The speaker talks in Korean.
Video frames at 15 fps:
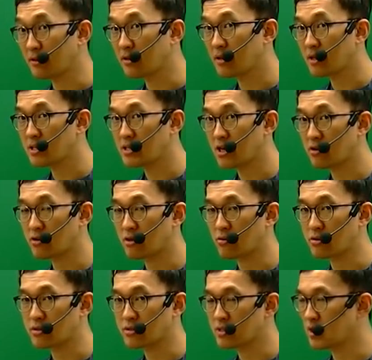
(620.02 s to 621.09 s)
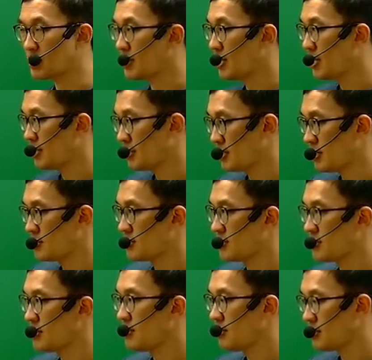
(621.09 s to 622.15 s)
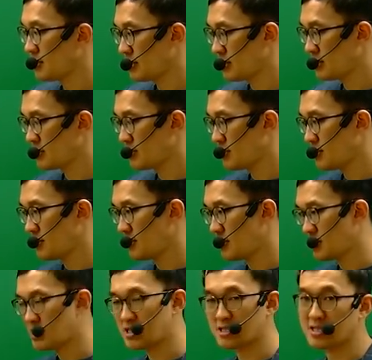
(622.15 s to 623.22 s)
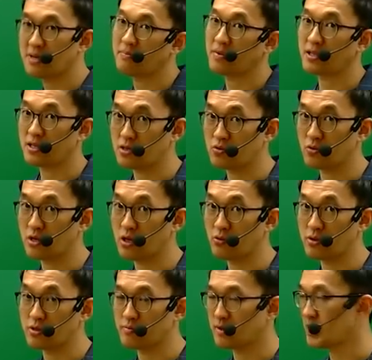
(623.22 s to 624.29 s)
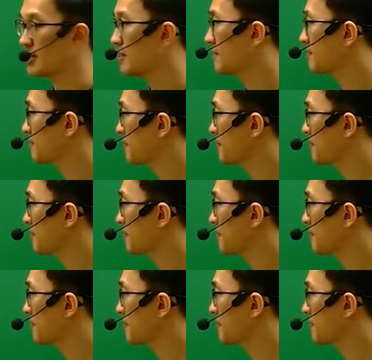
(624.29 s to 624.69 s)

어떻게 사용되고 있는지 예시 1, 예시 2, 예시 3 계속 나오고 있습니다.